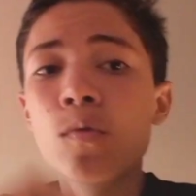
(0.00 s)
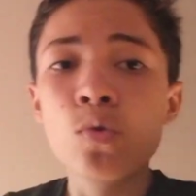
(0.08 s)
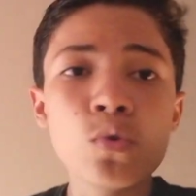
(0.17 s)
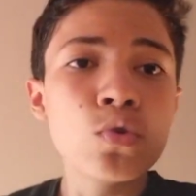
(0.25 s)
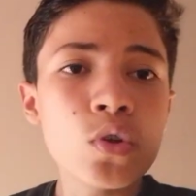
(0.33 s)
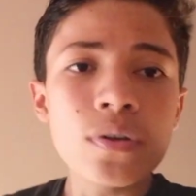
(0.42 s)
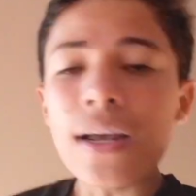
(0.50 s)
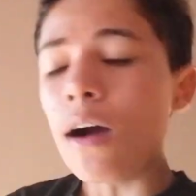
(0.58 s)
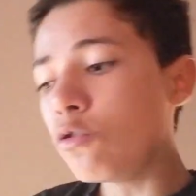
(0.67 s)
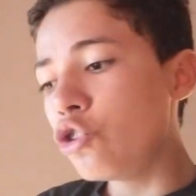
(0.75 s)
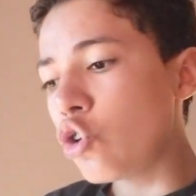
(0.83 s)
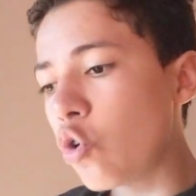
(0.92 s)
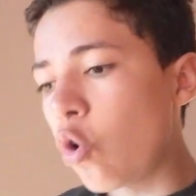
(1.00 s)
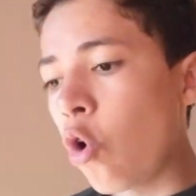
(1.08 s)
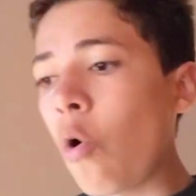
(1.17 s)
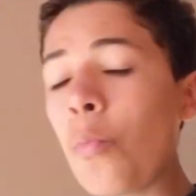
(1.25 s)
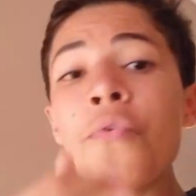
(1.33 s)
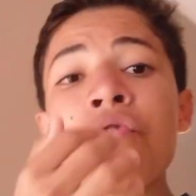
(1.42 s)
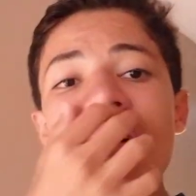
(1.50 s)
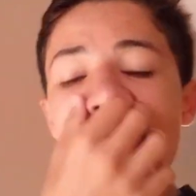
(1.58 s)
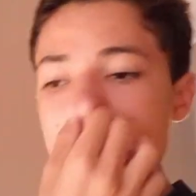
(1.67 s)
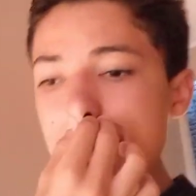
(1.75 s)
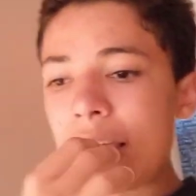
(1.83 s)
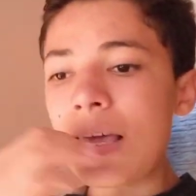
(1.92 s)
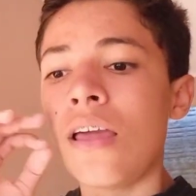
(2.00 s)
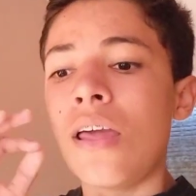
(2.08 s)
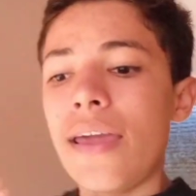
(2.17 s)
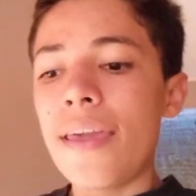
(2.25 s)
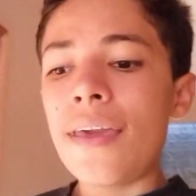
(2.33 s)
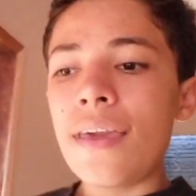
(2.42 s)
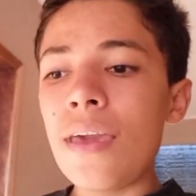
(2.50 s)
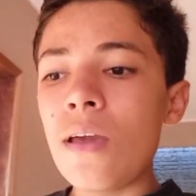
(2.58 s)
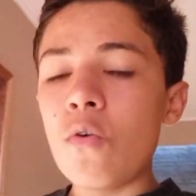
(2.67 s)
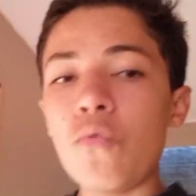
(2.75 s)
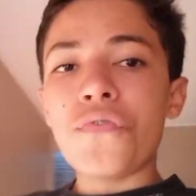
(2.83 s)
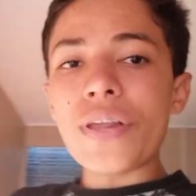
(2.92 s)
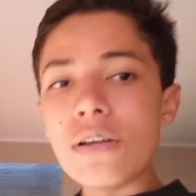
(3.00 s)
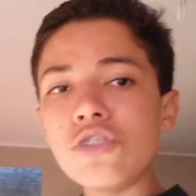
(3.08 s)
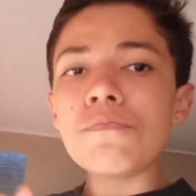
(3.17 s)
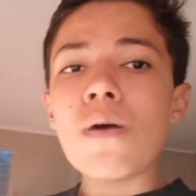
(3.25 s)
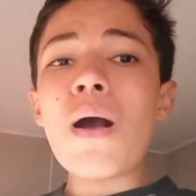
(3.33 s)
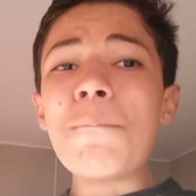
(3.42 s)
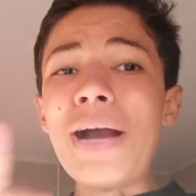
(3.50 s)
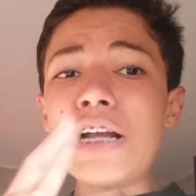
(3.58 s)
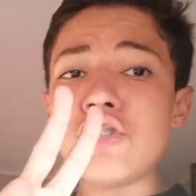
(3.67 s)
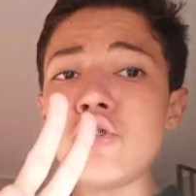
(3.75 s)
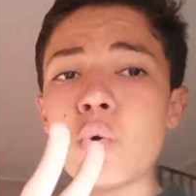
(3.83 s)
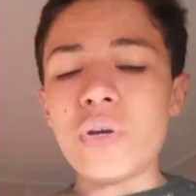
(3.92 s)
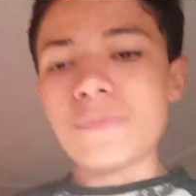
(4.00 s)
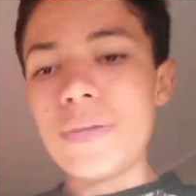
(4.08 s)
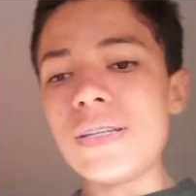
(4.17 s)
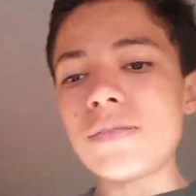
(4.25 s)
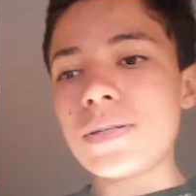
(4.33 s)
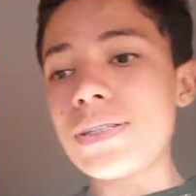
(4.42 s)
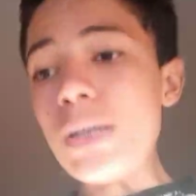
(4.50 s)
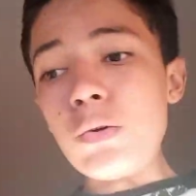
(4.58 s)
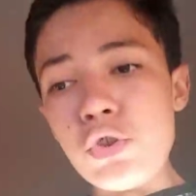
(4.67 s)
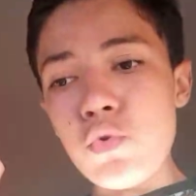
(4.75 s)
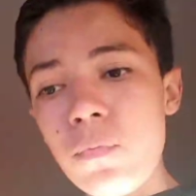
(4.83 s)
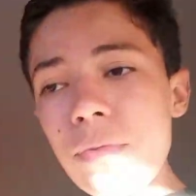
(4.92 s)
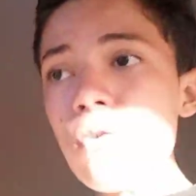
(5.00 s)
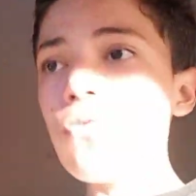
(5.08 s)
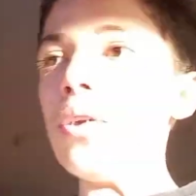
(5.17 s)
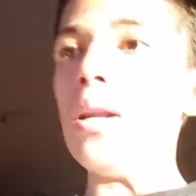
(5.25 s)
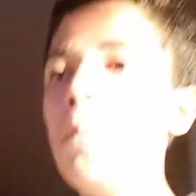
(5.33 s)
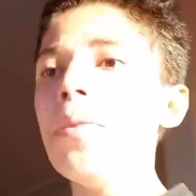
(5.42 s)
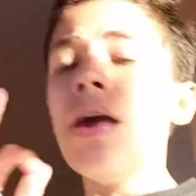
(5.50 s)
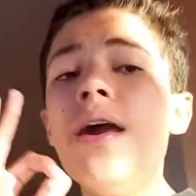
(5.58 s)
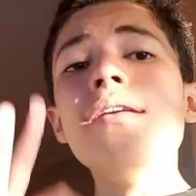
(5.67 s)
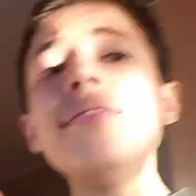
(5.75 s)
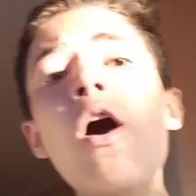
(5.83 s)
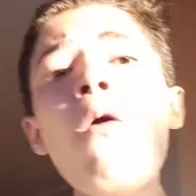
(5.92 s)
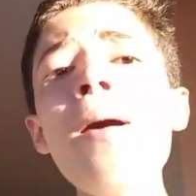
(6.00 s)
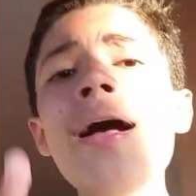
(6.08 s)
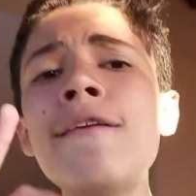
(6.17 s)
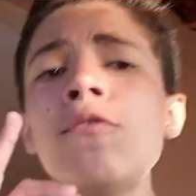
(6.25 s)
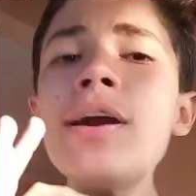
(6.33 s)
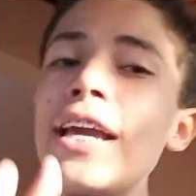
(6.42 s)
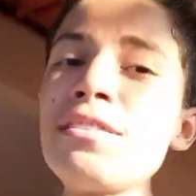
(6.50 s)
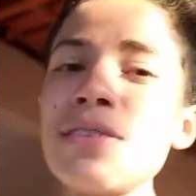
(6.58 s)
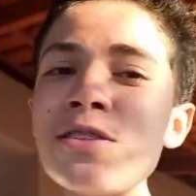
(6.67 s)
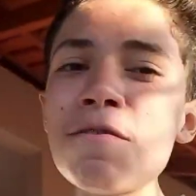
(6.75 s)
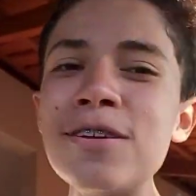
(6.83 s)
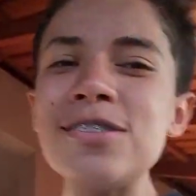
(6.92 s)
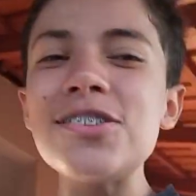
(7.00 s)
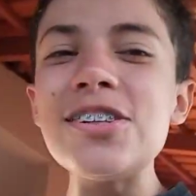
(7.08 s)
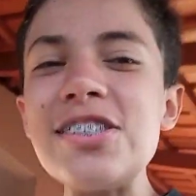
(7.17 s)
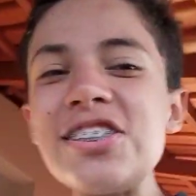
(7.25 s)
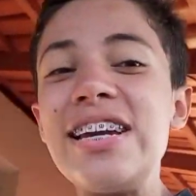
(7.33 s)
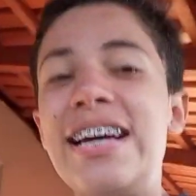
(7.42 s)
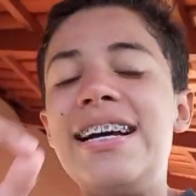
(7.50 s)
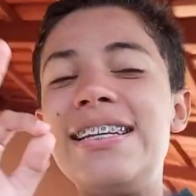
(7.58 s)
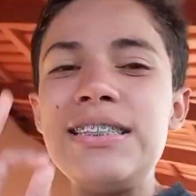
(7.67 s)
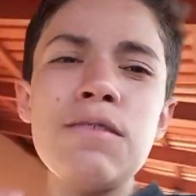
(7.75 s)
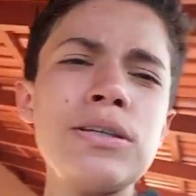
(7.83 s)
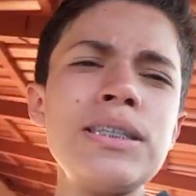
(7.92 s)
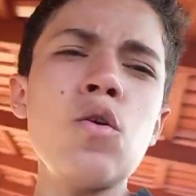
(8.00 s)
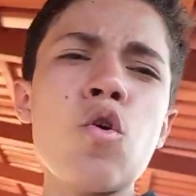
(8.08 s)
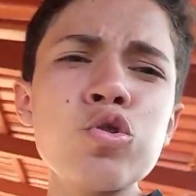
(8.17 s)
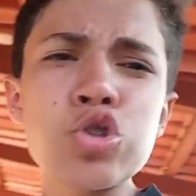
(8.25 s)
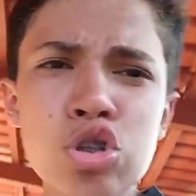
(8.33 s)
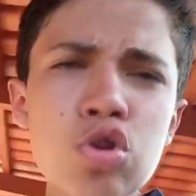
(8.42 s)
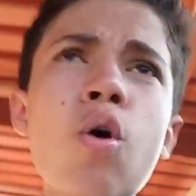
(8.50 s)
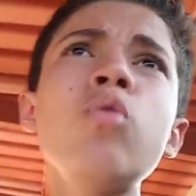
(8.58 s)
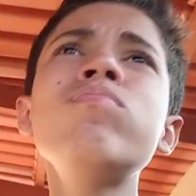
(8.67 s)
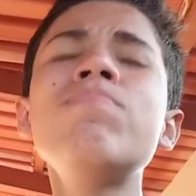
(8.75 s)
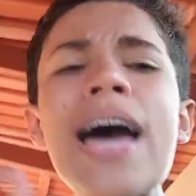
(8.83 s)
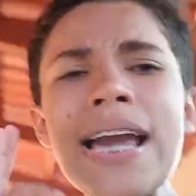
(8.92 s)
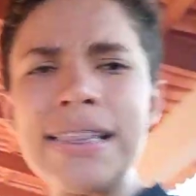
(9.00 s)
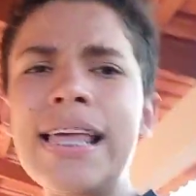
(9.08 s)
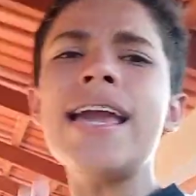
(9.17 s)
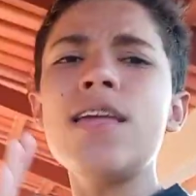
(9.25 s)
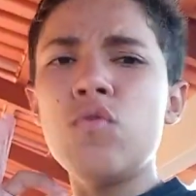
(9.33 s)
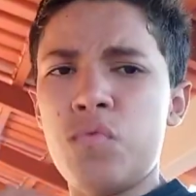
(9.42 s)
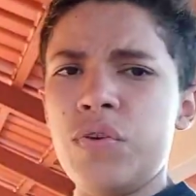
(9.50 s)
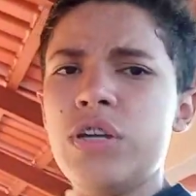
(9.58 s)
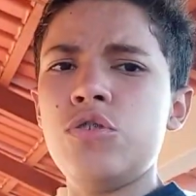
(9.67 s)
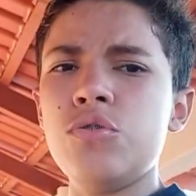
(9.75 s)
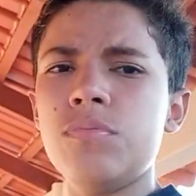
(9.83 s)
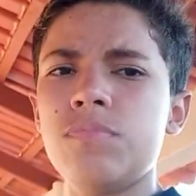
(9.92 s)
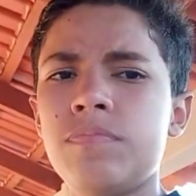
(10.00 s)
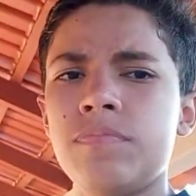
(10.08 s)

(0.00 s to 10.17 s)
o tutorial de como fazer é, o freio de mão a parte 2, beleza, mano? Saiu segunda-feira. Então, mano, esse vai ser o vídeo de hoje. Se você gostou da ideia do vídeo...